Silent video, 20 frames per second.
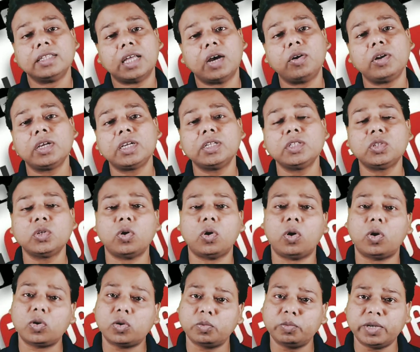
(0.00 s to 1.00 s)
তাহলে কিন্তু
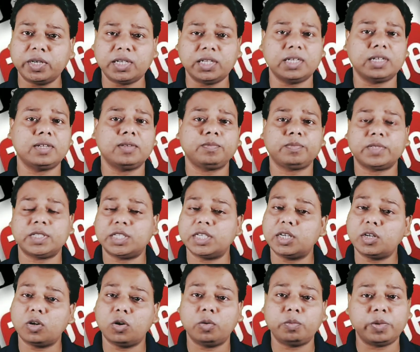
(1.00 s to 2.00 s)
অটোমেটিক
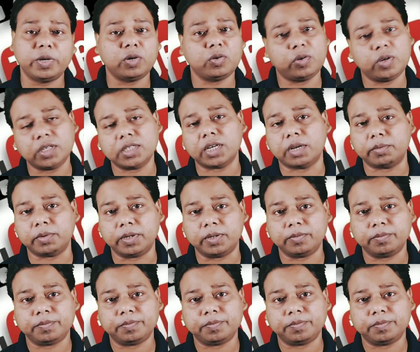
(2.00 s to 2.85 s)
সেটা ওপেন হয়ে যাবে